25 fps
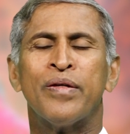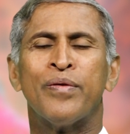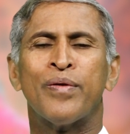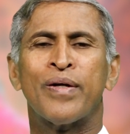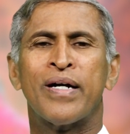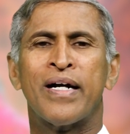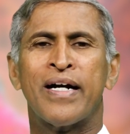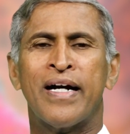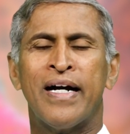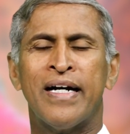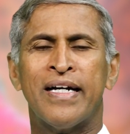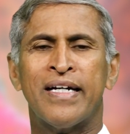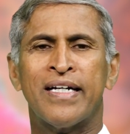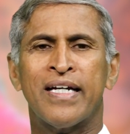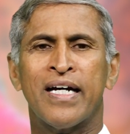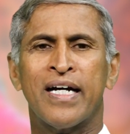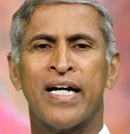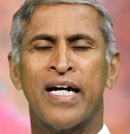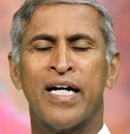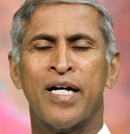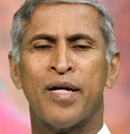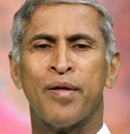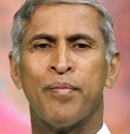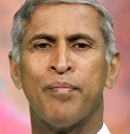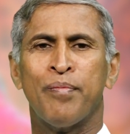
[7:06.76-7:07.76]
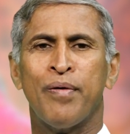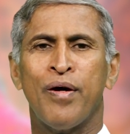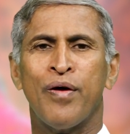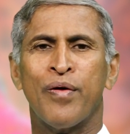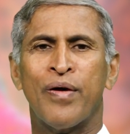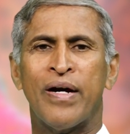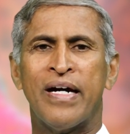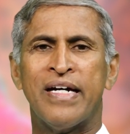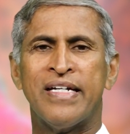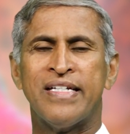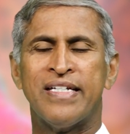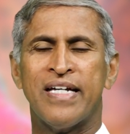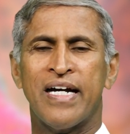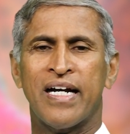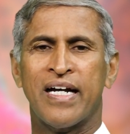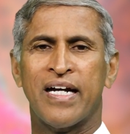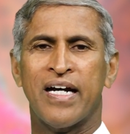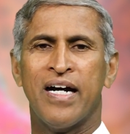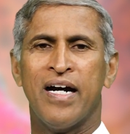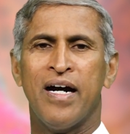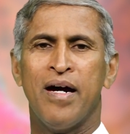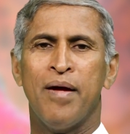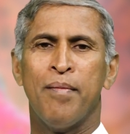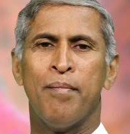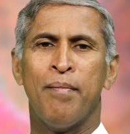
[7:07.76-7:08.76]
ఒక గంట గంటం పావు గడిచాక
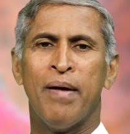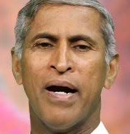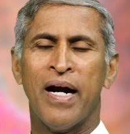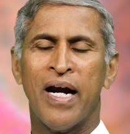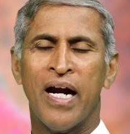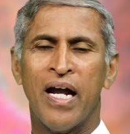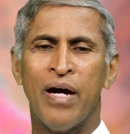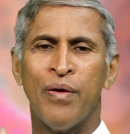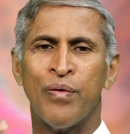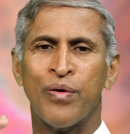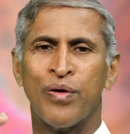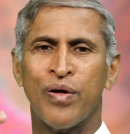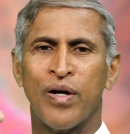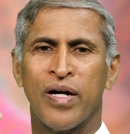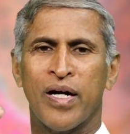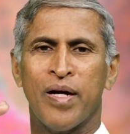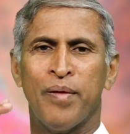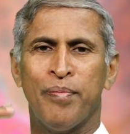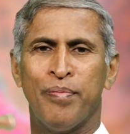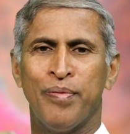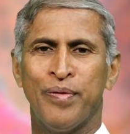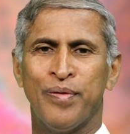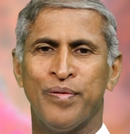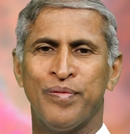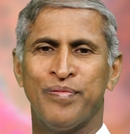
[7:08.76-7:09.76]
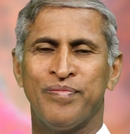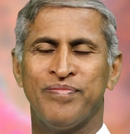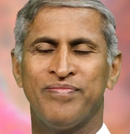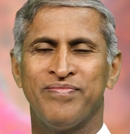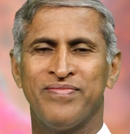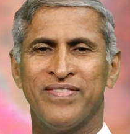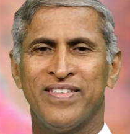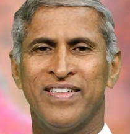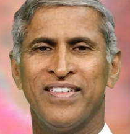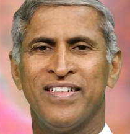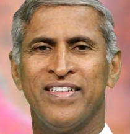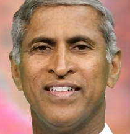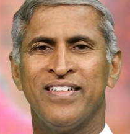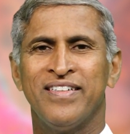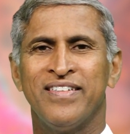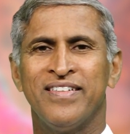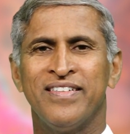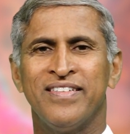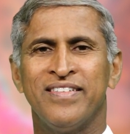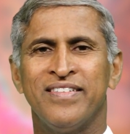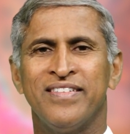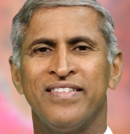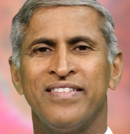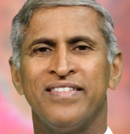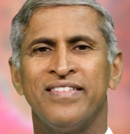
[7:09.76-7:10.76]
మళ్ళా ఇంకొకప్పుడు
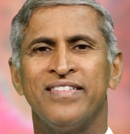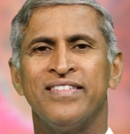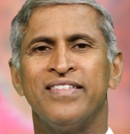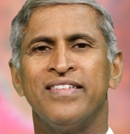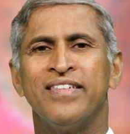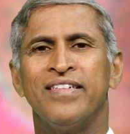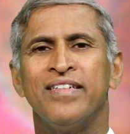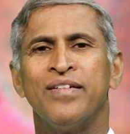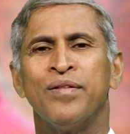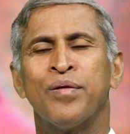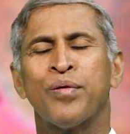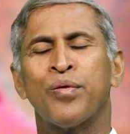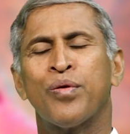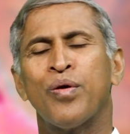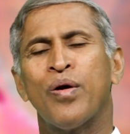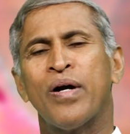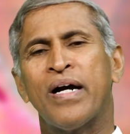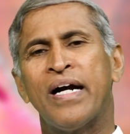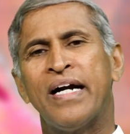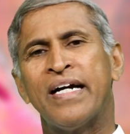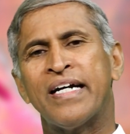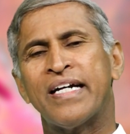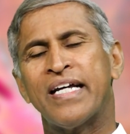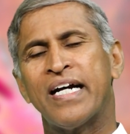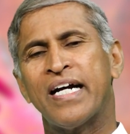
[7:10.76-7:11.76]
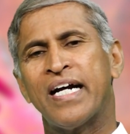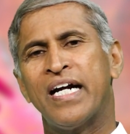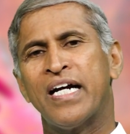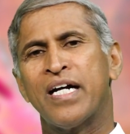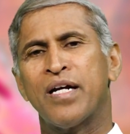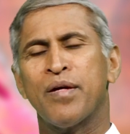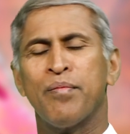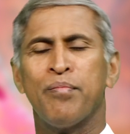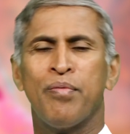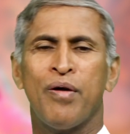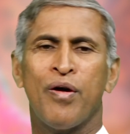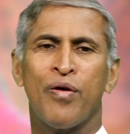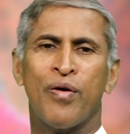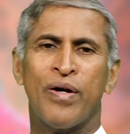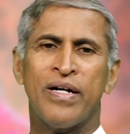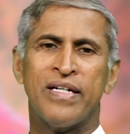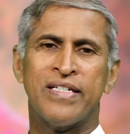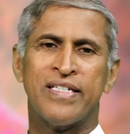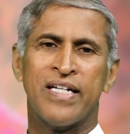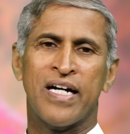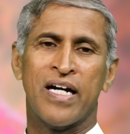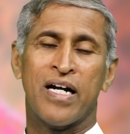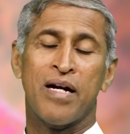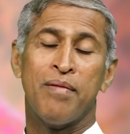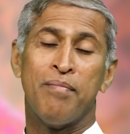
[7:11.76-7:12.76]
ఇంకో గంట గంటం పావు
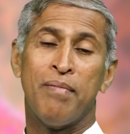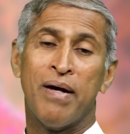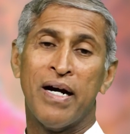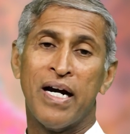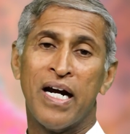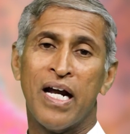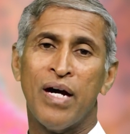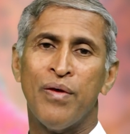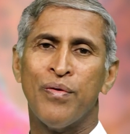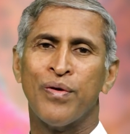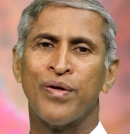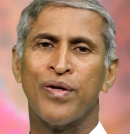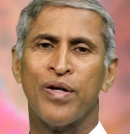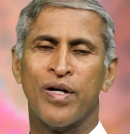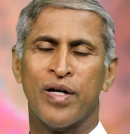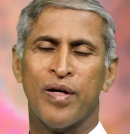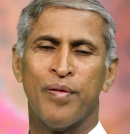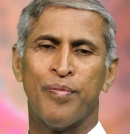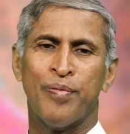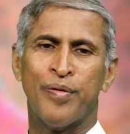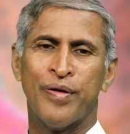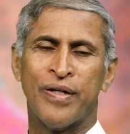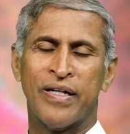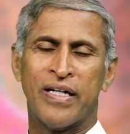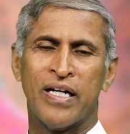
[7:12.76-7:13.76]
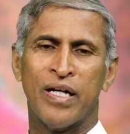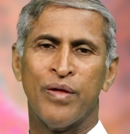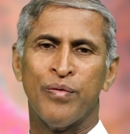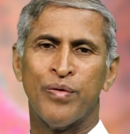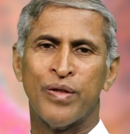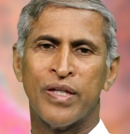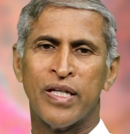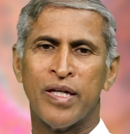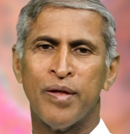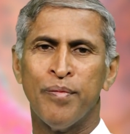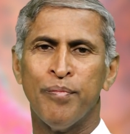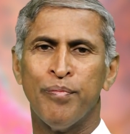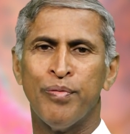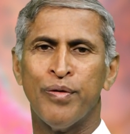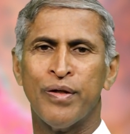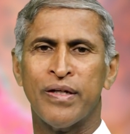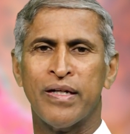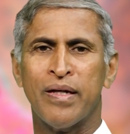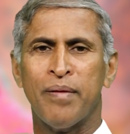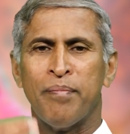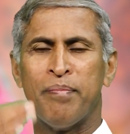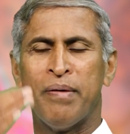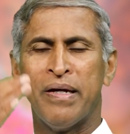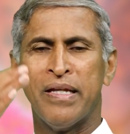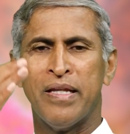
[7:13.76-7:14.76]
గడిచాక మళ్ళా ఇంకొకప్పుడు ఇట్లా ఉదయం పూట
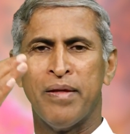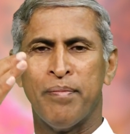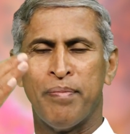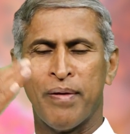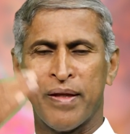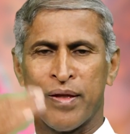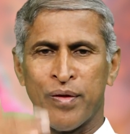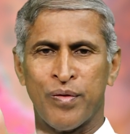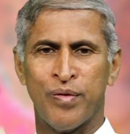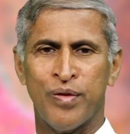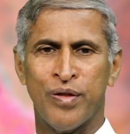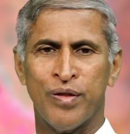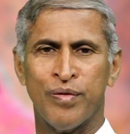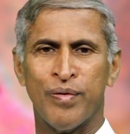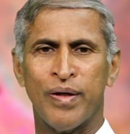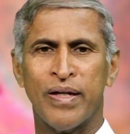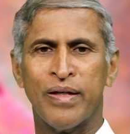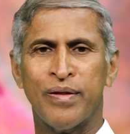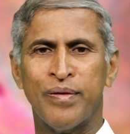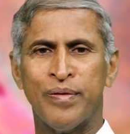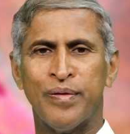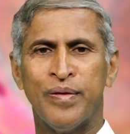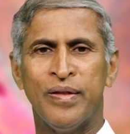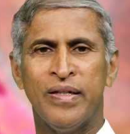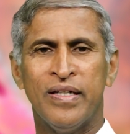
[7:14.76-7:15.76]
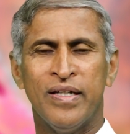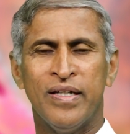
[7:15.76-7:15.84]
పది పదకొండు వరకు